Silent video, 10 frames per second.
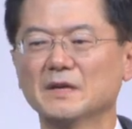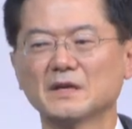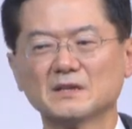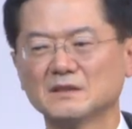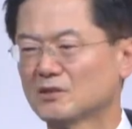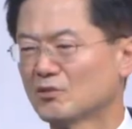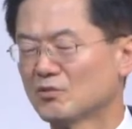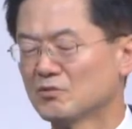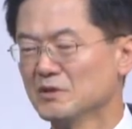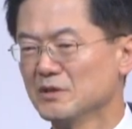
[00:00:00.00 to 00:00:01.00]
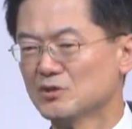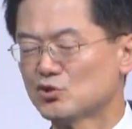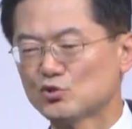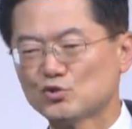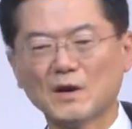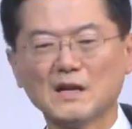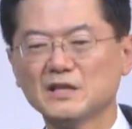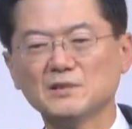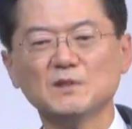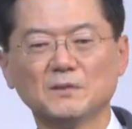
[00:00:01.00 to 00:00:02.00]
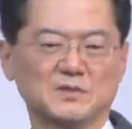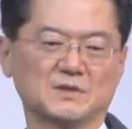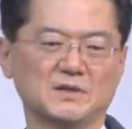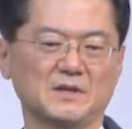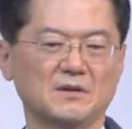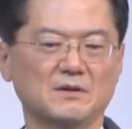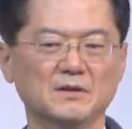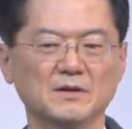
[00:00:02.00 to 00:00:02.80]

그 추수할 힘이 없는 거예요.